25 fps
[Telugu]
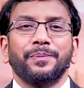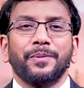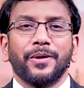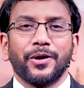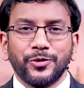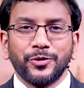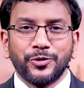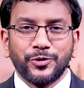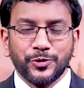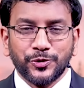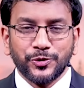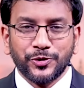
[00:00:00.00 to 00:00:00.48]

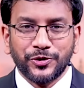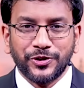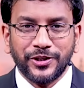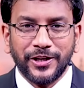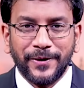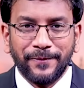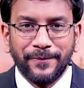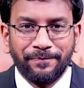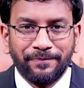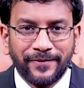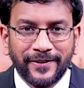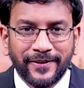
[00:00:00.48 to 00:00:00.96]
మనం
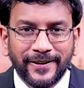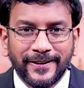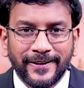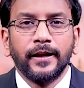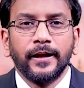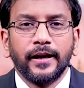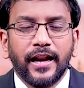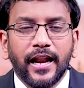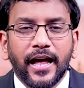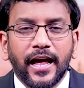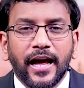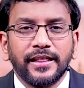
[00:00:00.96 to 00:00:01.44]
చూస్తాం
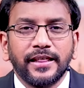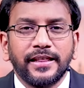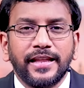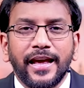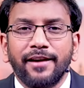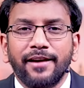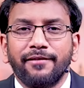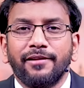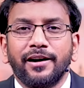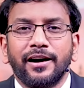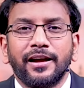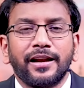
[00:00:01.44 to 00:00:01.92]
నా
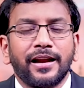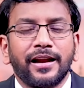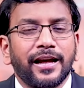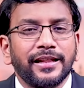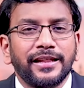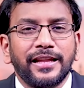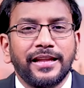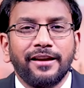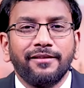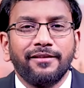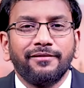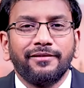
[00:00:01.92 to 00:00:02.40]
దేవ నా
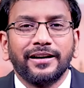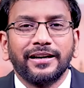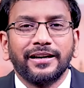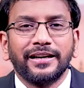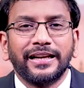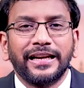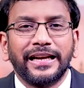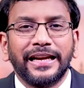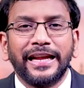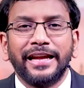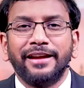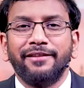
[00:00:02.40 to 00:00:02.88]
దేవ
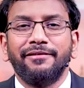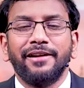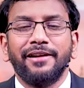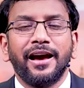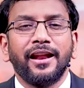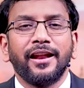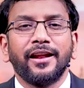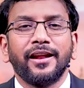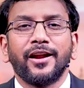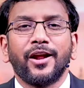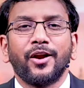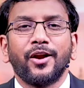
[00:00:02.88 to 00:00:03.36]
నీ
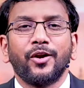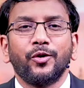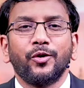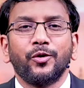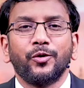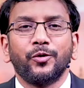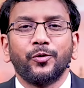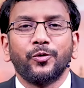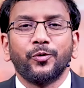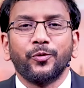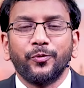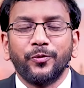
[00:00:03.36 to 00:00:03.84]
వేళ
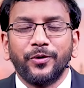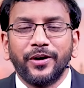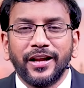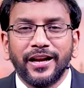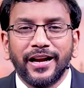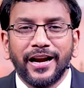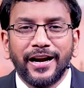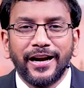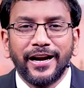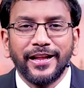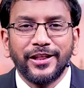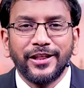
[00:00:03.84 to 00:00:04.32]
నన్ను
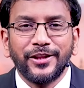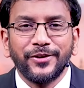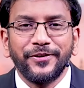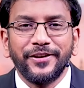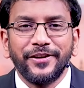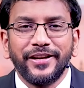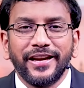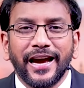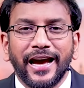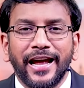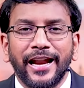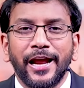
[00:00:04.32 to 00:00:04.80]

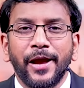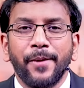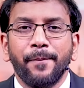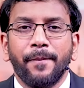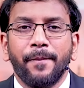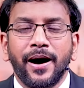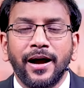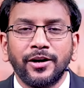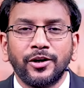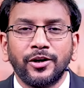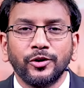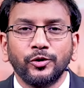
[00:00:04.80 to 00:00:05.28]
విడనాడితివి అనే
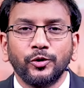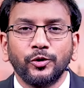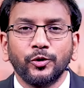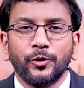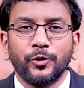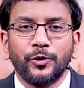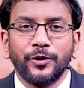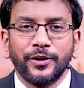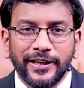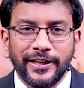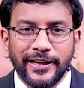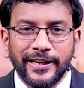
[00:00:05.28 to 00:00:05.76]

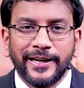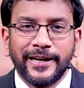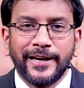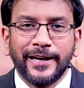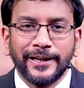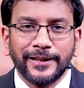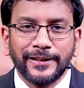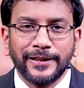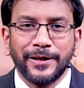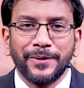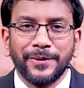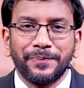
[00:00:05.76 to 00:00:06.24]
మాటతో ఈ
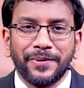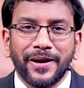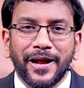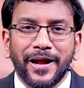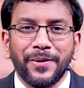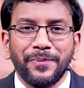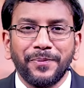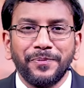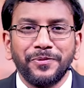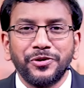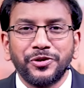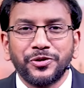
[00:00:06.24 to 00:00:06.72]
కీర్తన
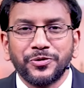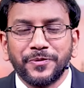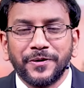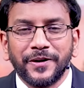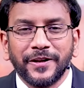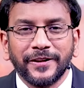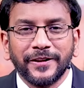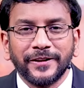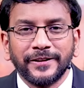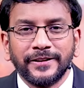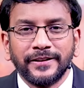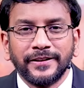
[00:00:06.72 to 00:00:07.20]

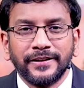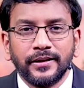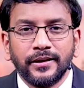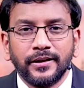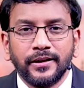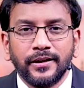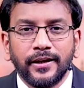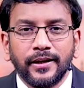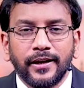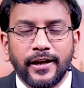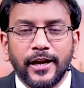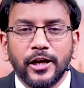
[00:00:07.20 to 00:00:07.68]
ప్రారంభించబడింది
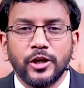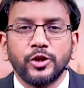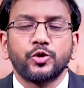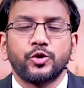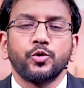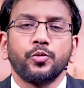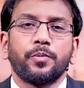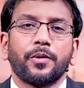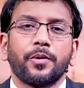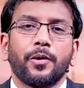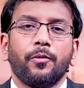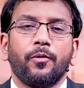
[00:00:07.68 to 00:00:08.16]

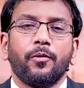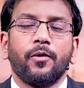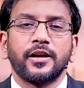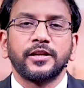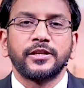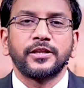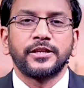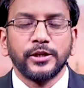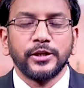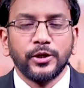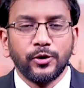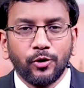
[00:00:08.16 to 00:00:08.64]
యేసు ప్రభు
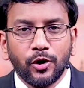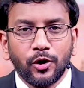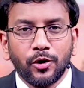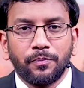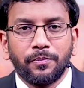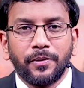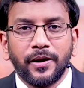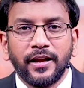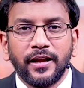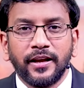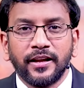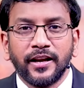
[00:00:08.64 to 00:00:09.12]
వారి సిలువలో
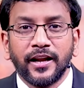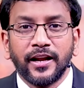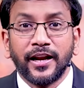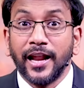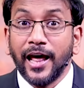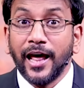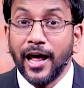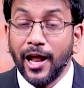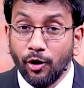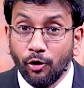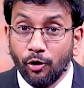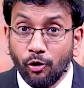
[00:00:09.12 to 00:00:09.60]
పలికిన
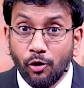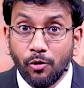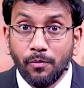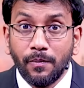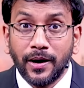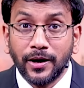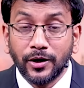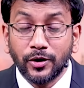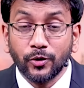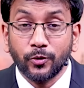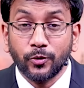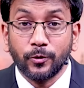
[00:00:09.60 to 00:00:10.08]
నాలుగో
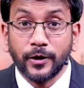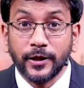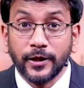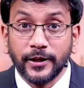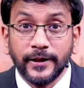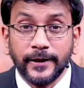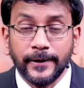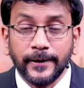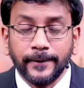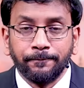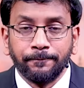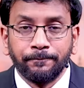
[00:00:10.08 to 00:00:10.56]
మాట కూడా
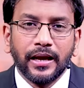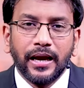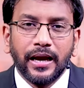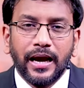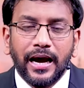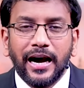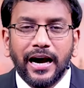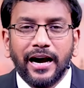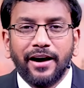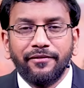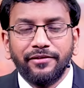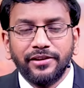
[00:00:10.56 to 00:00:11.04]
అదే
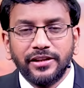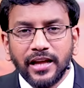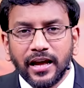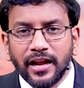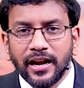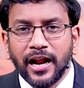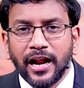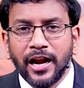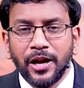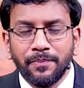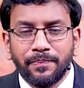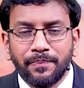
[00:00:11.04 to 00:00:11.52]
ఆ
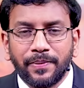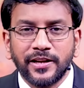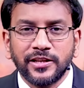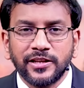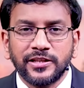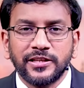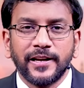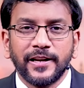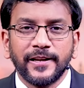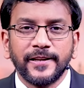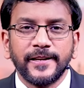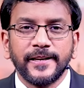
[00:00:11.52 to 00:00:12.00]
విధానాన్ని
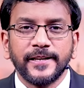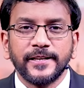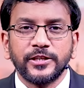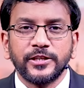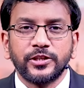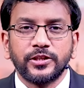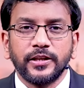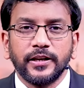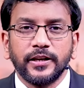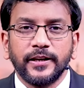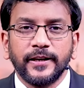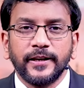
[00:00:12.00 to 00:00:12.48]
పరిశీలన
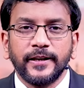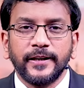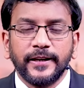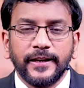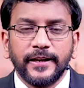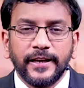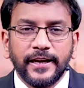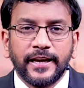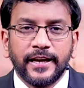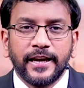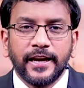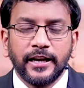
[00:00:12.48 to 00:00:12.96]
చేస్తే
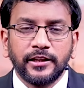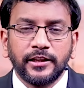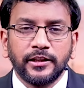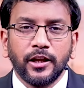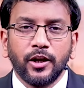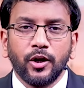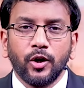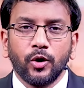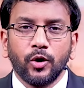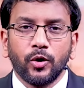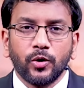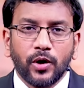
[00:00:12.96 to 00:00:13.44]
ఈ
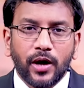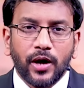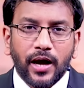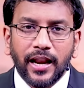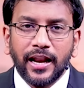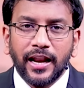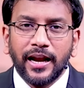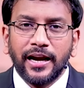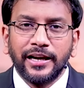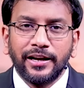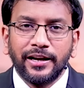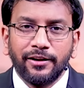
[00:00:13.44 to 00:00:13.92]
కీర్తనలో
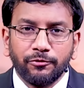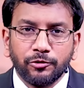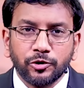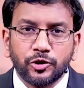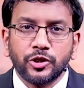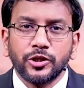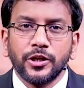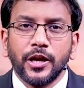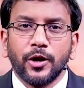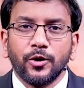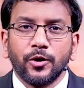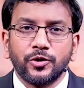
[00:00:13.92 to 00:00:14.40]
అలాంటి
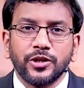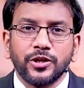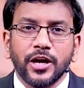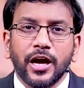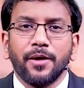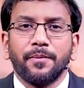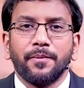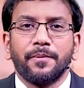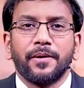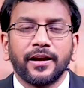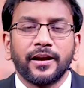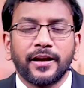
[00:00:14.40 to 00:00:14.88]
వచ్చినాలు
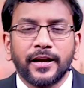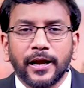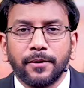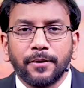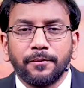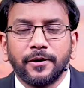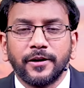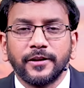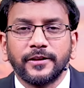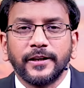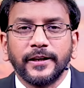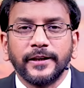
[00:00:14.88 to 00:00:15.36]
చాలా మనకు
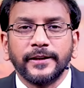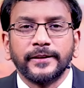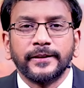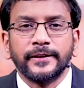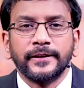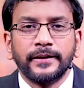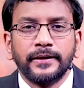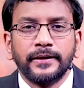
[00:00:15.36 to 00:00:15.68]
కనబడతాయి